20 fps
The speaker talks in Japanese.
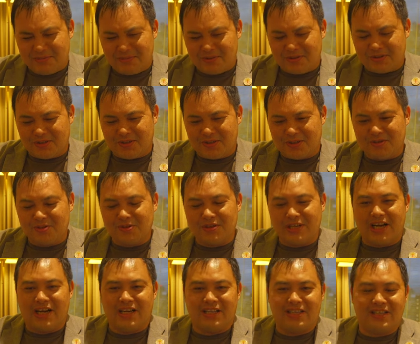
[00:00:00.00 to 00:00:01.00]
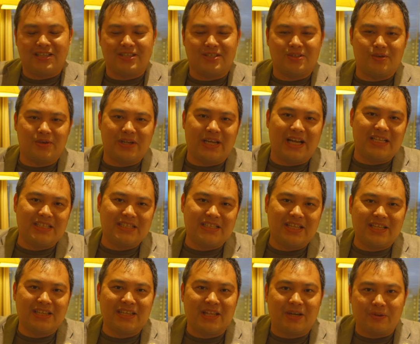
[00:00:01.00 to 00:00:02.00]
もう重厚感すごい感
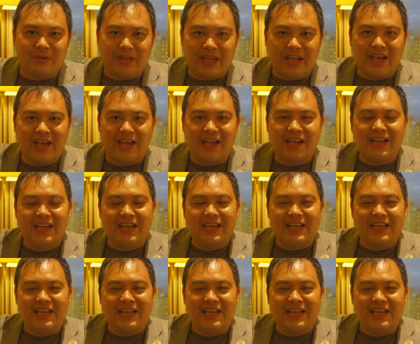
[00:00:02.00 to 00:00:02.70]
じだったので、